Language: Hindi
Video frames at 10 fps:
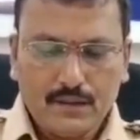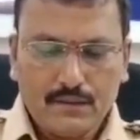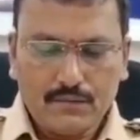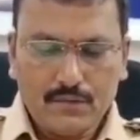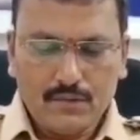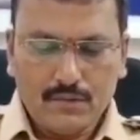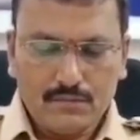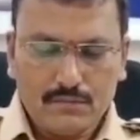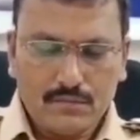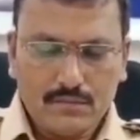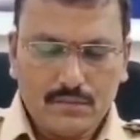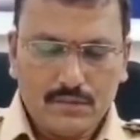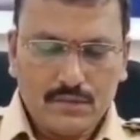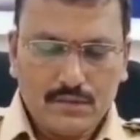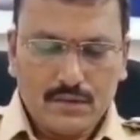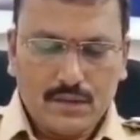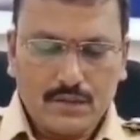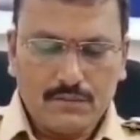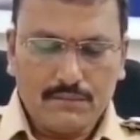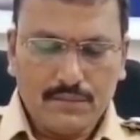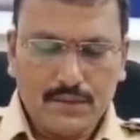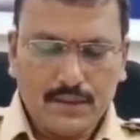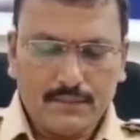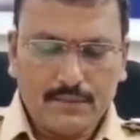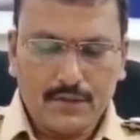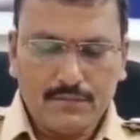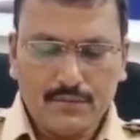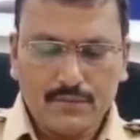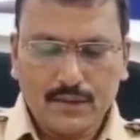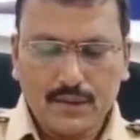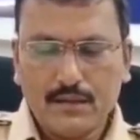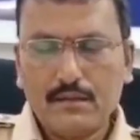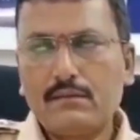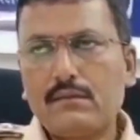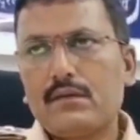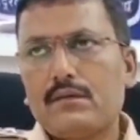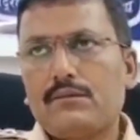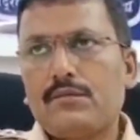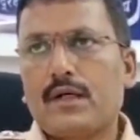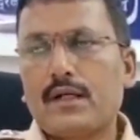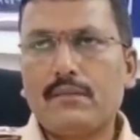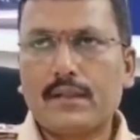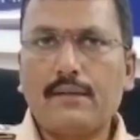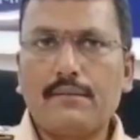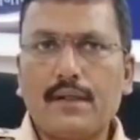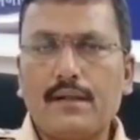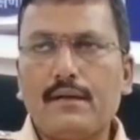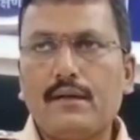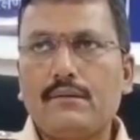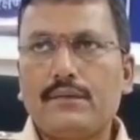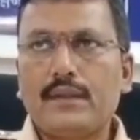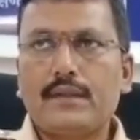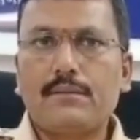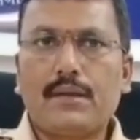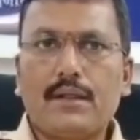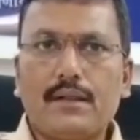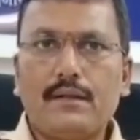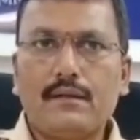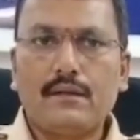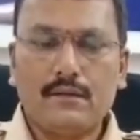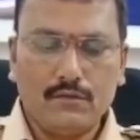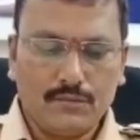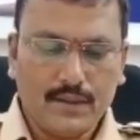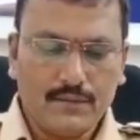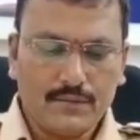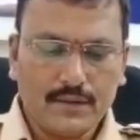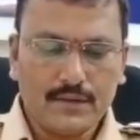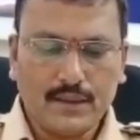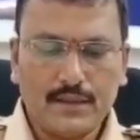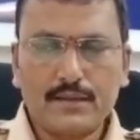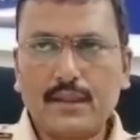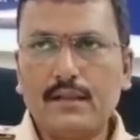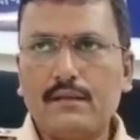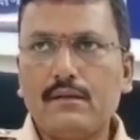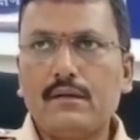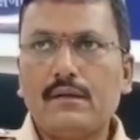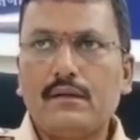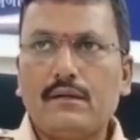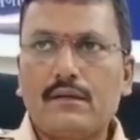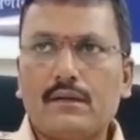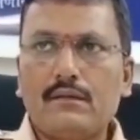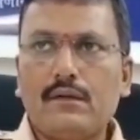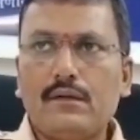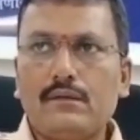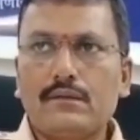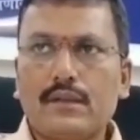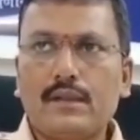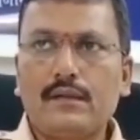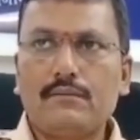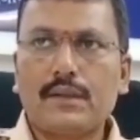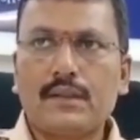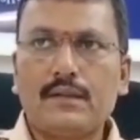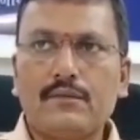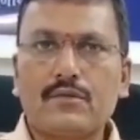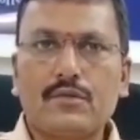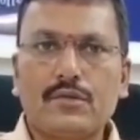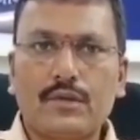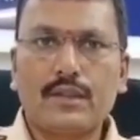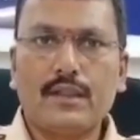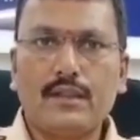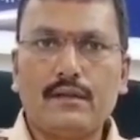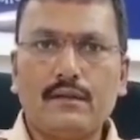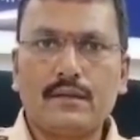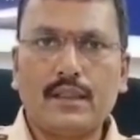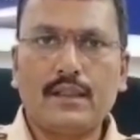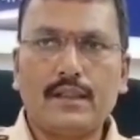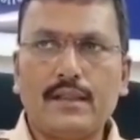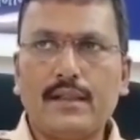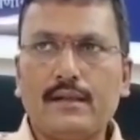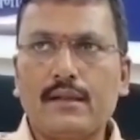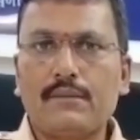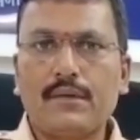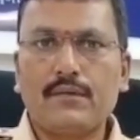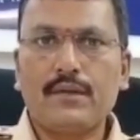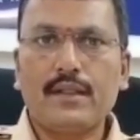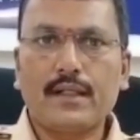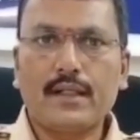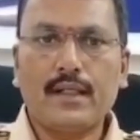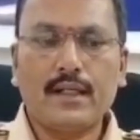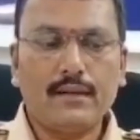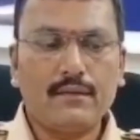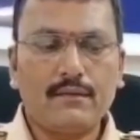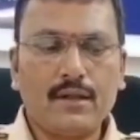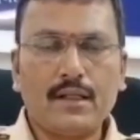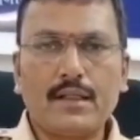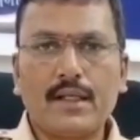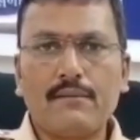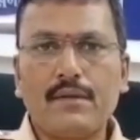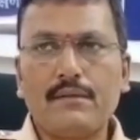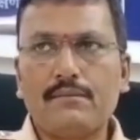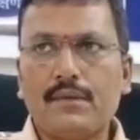और वो हनुमान मंदिर के बाजू में उसका पुराना मकाम है विजय त्रिपाठी उम्र है उसका चालीस साल और वो उसकी पत्नी उसको छोड़ के चली गई है घर में कोई नहीं अकेला है और वहाँ एरिया में